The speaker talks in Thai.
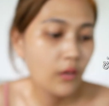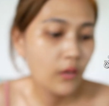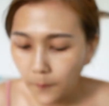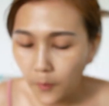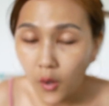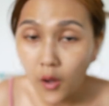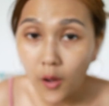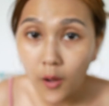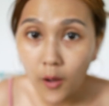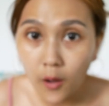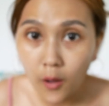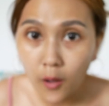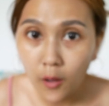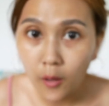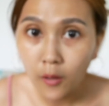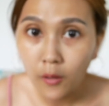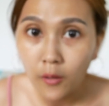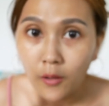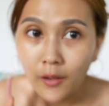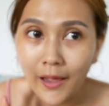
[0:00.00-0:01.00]
พอ
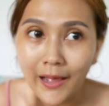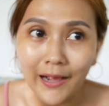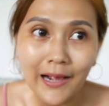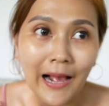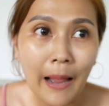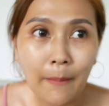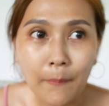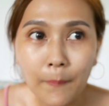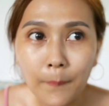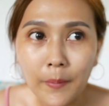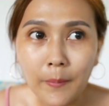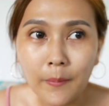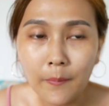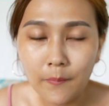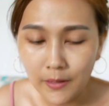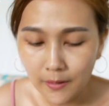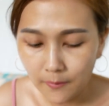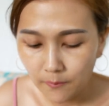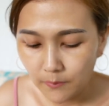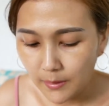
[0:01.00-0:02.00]
อากาศมันเป็นแบบ
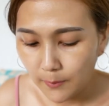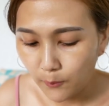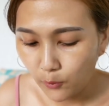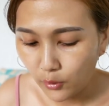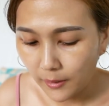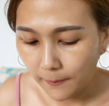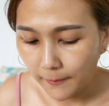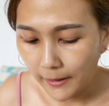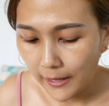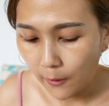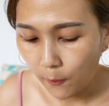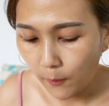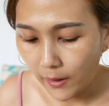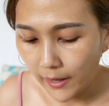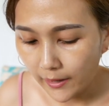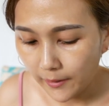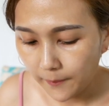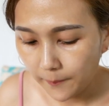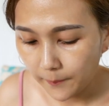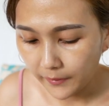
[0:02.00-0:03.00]
นี้มีมลภาวะ
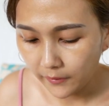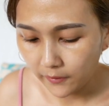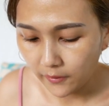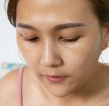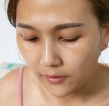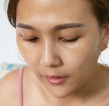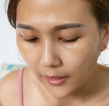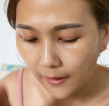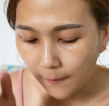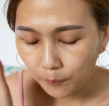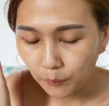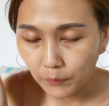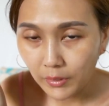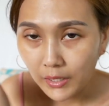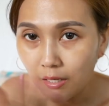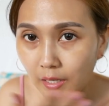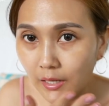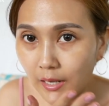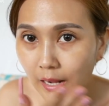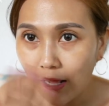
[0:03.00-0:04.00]
มันก็จะทำ
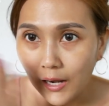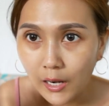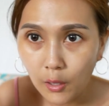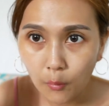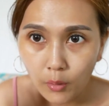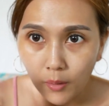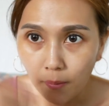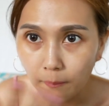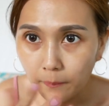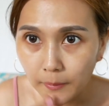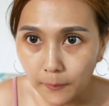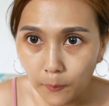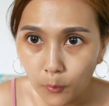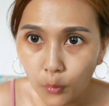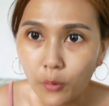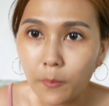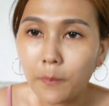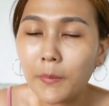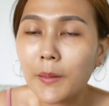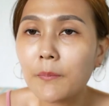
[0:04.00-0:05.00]
ให้หน้าเราเป็นผ
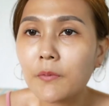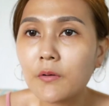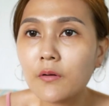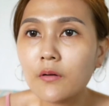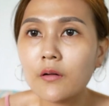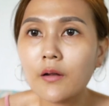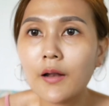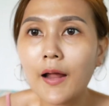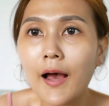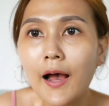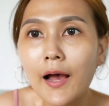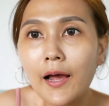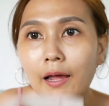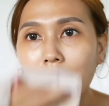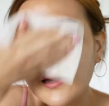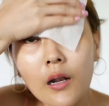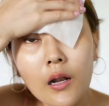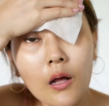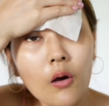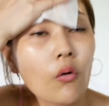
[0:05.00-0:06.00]
ดเป็นผื่นได้
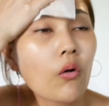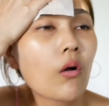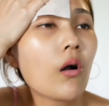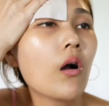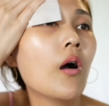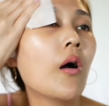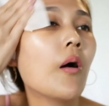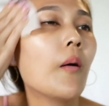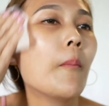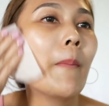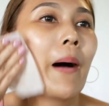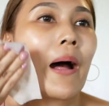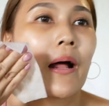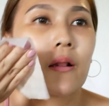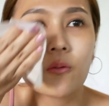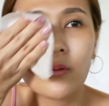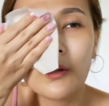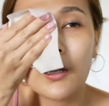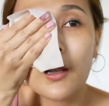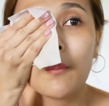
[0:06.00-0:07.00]
แล้วก็มาร์ก
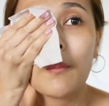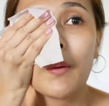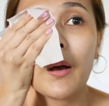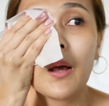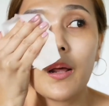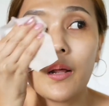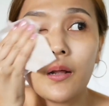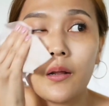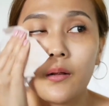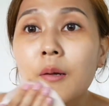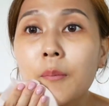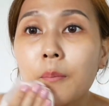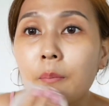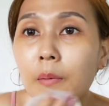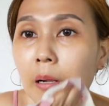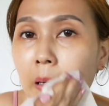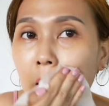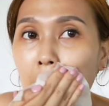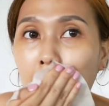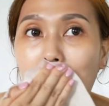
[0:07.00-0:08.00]
ตัวนี้ไปเห
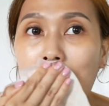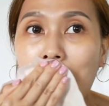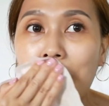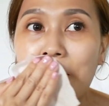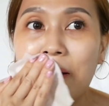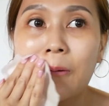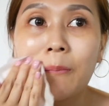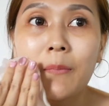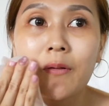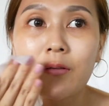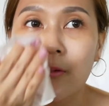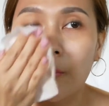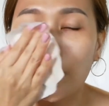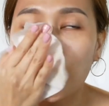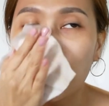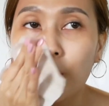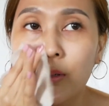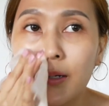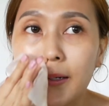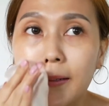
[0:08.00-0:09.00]
มือนให้ผิวมันสม
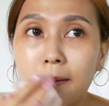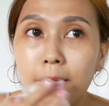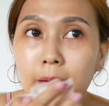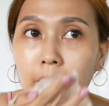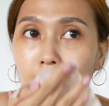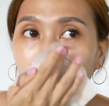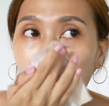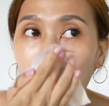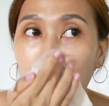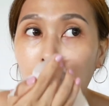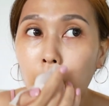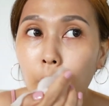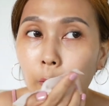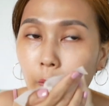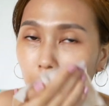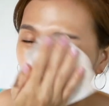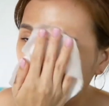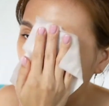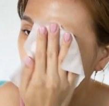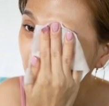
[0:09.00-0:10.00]
ดุลขึ้นแล้วก็ล
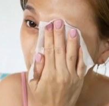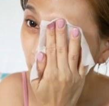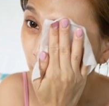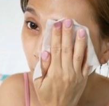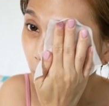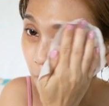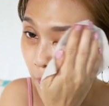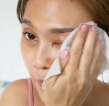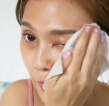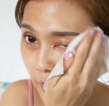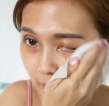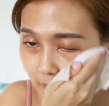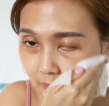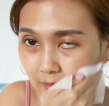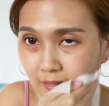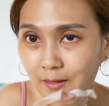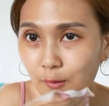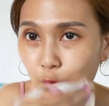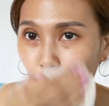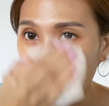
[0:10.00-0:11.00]
ดสิวผด
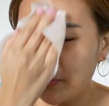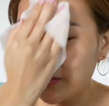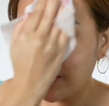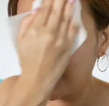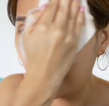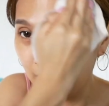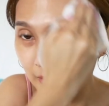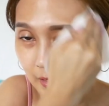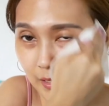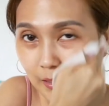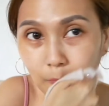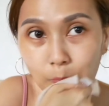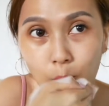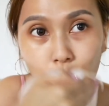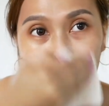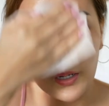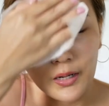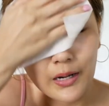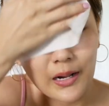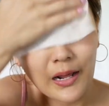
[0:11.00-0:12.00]
สิวผื่นทั้งหม
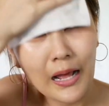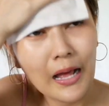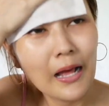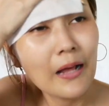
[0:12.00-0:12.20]
ดนะคะ